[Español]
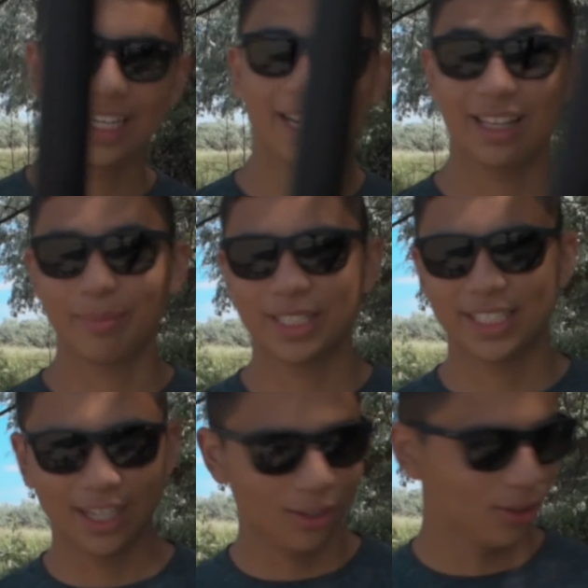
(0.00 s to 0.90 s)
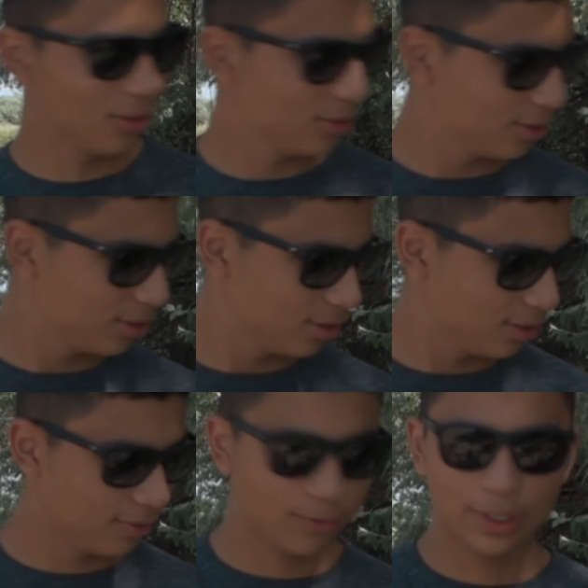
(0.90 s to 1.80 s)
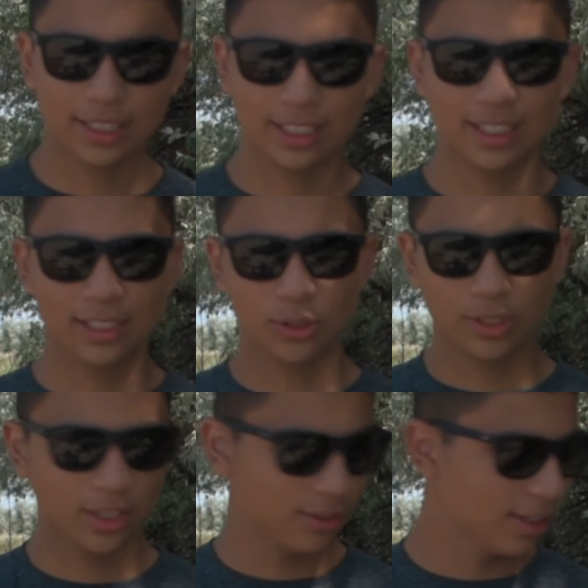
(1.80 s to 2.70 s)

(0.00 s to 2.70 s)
y era demasiado fuerte el sonido